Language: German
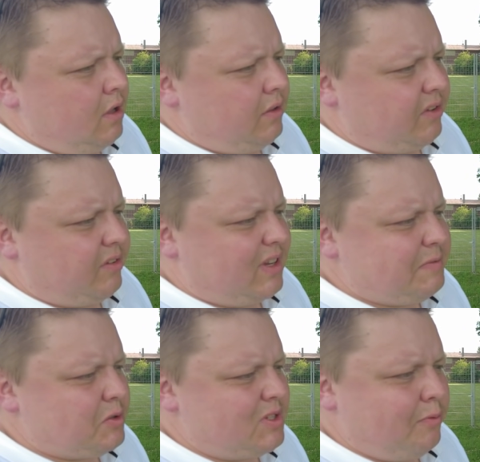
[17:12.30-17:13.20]
das ist das,
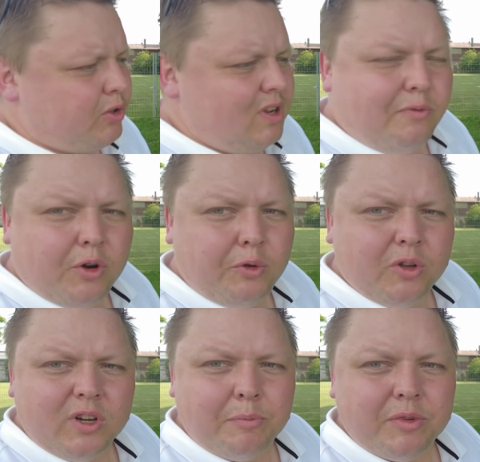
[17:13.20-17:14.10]
was uns am Wochenende vor die Tür
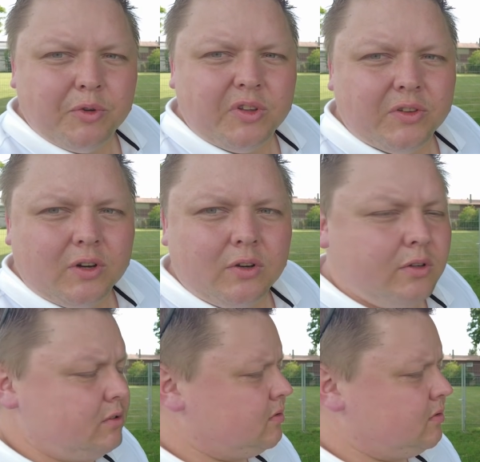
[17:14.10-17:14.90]
treibt, ja, würde ich sagen. Ja, ne?